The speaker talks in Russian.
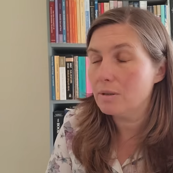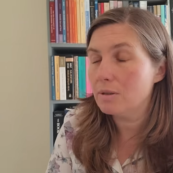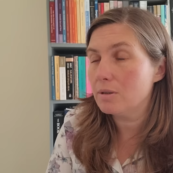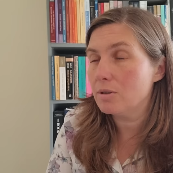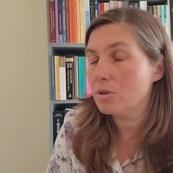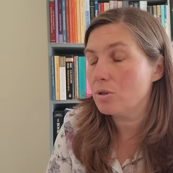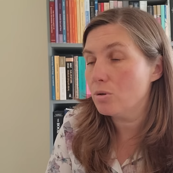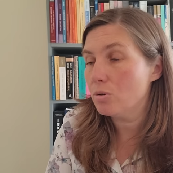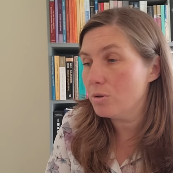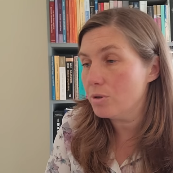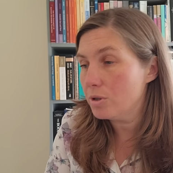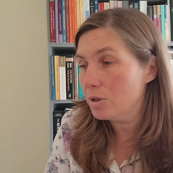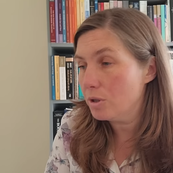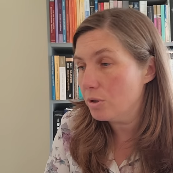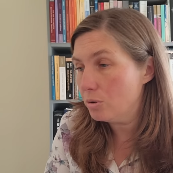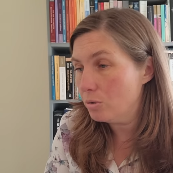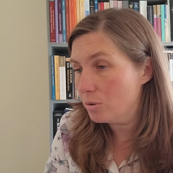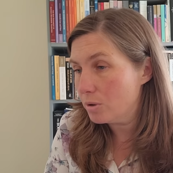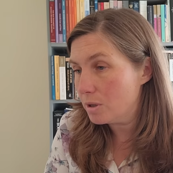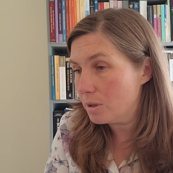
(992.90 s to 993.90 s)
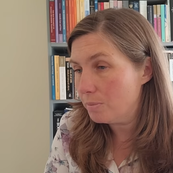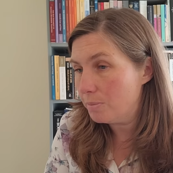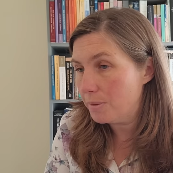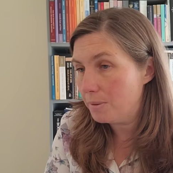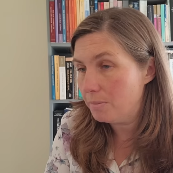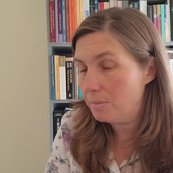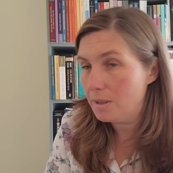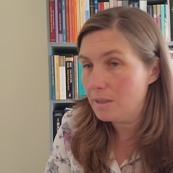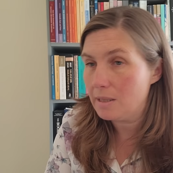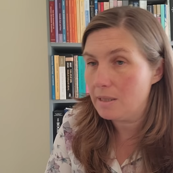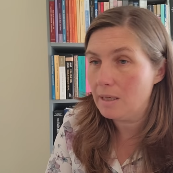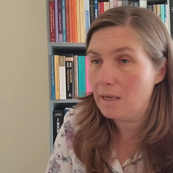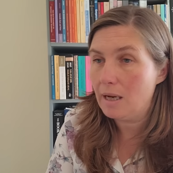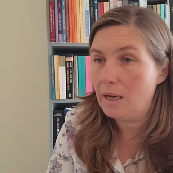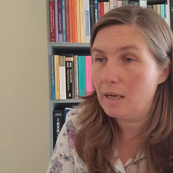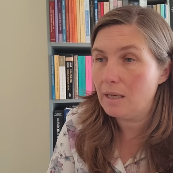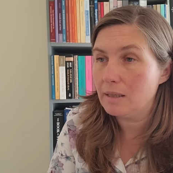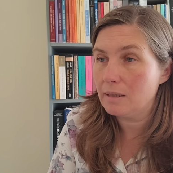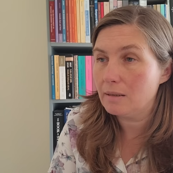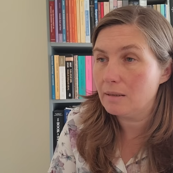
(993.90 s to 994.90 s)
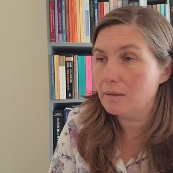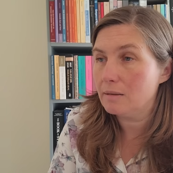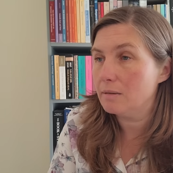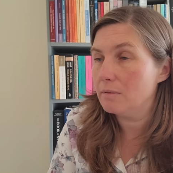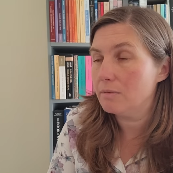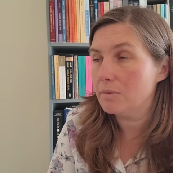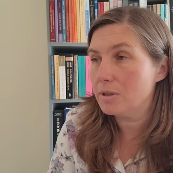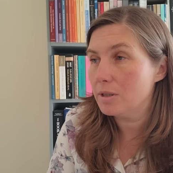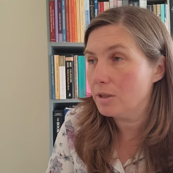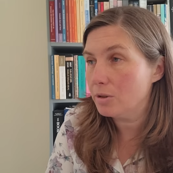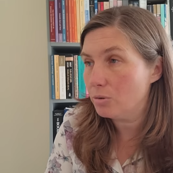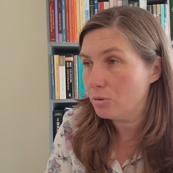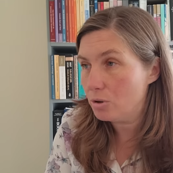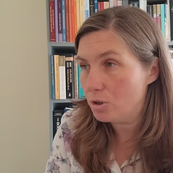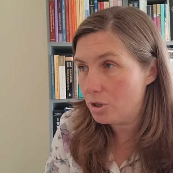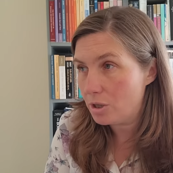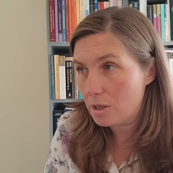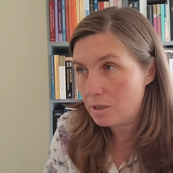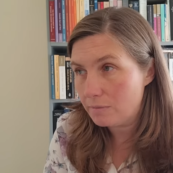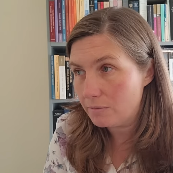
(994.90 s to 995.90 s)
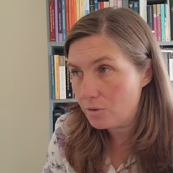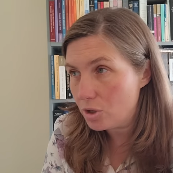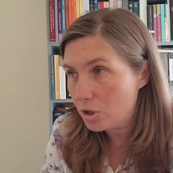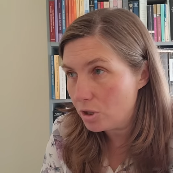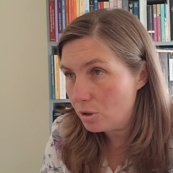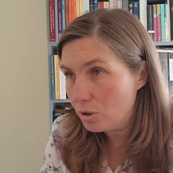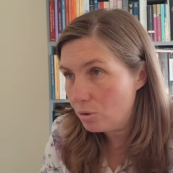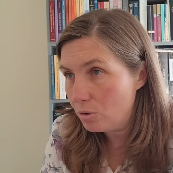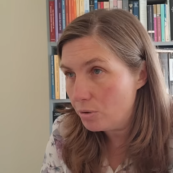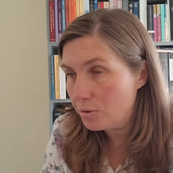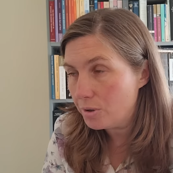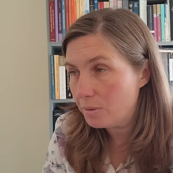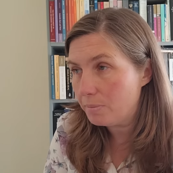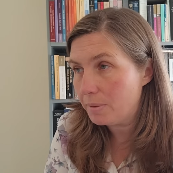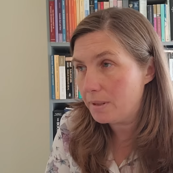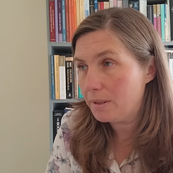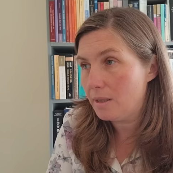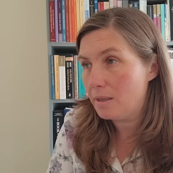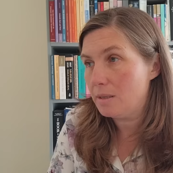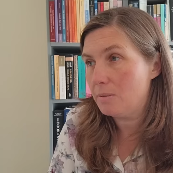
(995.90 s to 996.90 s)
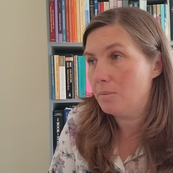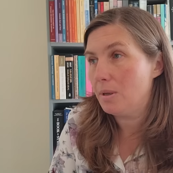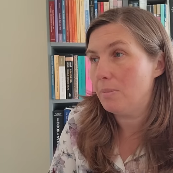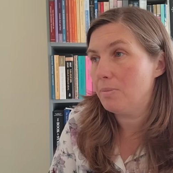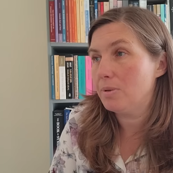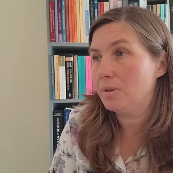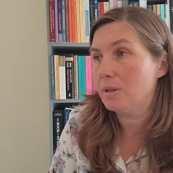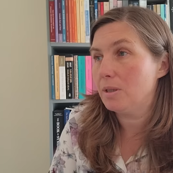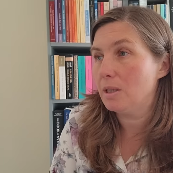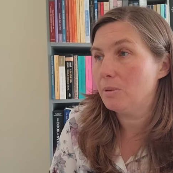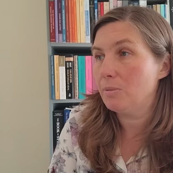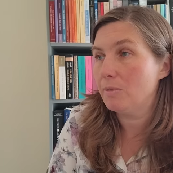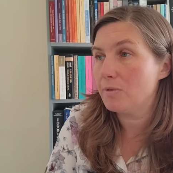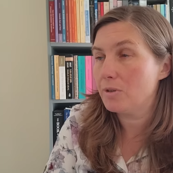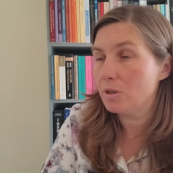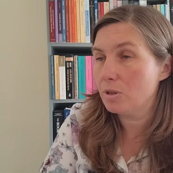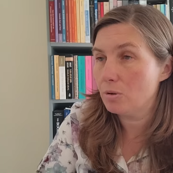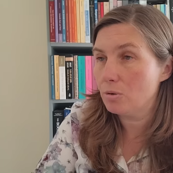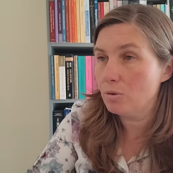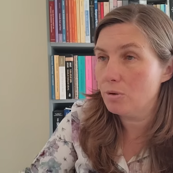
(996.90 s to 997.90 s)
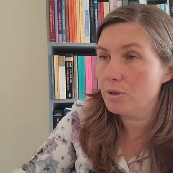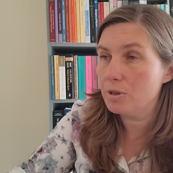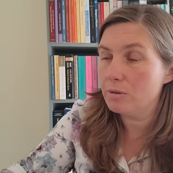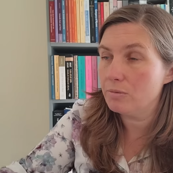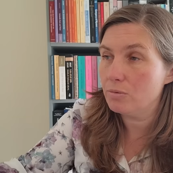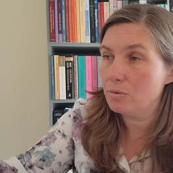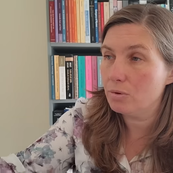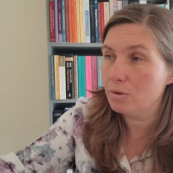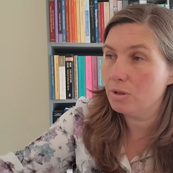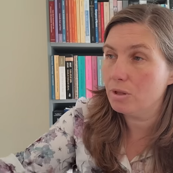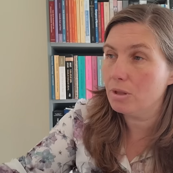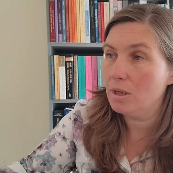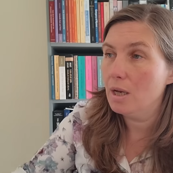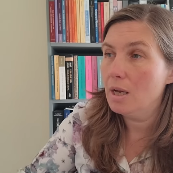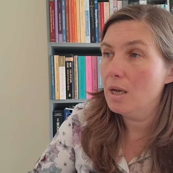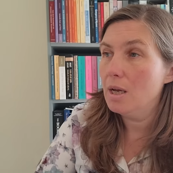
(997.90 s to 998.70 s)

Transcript: Слезы льются при мысли о тех, кто сейчас в Ашкелоне под этими обстрелами, в Здороте, в других,